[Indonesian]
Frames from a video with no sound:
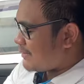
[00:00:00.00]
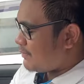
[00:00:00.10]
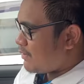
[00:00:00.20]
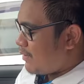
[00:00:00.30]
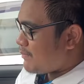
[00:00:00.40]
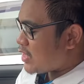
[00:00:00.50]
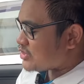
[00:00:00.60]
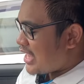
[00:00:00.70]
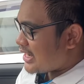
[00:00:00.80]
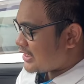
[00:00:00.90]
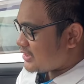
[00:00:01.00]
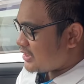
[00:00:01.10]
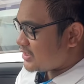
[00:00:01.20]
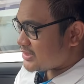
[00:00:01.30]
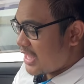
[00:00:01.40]
tapi memang baru sekarang
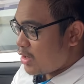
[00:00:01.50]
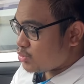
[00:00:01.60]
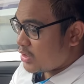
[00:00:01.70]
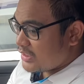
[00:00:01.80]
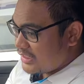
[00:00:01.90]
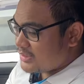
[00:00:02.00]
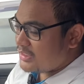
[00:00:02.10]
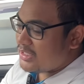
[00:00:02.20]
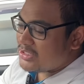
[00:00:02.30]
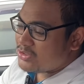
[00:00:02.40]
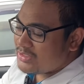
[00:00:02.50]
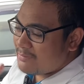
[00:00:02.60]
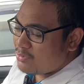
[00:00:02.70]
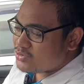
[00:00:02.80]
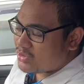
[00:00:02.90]
ini tahun ini India
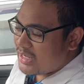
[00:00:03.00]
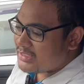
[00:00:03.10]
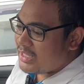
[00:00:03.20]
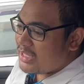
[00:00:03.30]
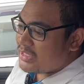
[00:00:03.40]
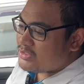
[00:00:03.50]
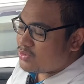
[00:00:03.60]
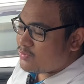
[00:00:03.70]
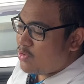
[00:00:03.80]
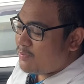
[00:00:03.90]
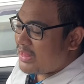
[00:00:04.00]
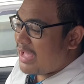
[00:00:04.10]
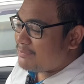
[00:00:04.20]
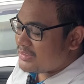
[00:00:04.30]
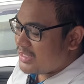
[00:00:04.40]
meluncurkan mobil
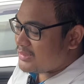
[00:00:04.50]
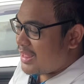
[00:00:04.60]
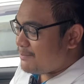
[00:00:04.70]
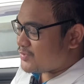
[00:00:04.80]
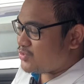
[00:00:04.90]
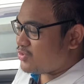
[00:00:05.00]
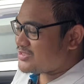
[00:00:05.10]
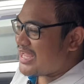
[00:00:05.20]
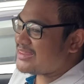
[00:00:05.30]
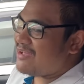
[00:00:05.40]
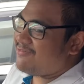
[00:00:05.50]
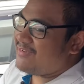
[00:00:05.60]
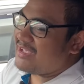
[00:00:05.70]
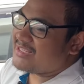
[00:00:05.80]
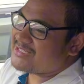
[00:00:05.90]
hybridnya dalam bentuk Santa
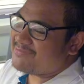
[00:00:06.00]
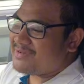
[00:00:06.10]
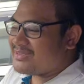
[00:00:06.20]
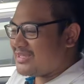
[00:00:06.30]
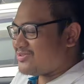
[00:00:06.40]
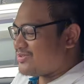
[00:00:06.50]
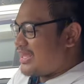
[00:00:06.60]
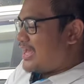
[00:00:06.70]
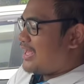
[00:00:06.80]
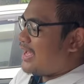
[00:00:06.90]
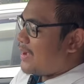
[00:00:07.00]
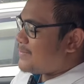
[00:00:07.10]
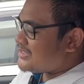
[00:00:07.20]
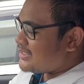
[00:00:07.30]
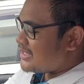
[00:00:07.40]
Fe seperti itu. Nah,
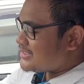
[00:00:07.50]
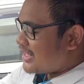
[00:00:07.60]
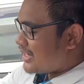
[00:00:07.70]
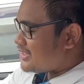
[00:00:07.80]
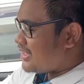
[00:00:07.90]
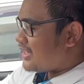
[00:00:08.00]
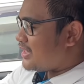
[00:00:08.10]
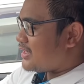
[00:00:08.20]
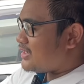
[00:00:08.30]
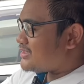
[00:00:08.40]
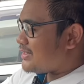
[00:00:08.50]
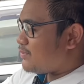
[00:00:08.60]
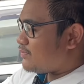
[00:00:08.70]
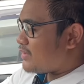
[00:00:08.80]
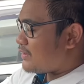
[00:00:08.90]
mesinnya sendiri di
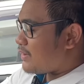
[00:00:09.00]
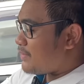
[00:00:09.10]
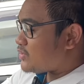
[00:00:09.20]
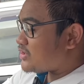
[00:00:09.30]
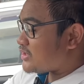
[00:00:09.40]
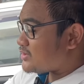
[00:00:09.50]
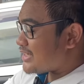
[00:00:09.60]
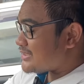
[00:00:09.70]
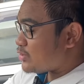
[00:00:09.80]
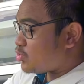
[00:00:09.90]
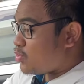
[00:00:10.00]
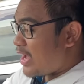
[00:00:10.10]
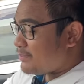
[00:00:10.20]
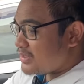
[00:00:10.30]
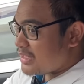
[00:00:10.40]
1600 cc turbo
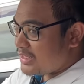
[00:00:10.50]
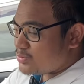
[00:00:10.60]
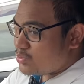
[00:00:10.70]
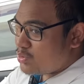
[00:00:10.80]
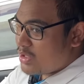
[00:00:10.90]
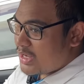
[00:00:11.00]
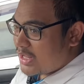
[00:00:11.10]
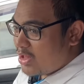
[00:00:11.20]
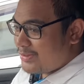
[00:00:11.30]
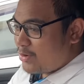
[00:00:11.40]
hybridnya itu kalau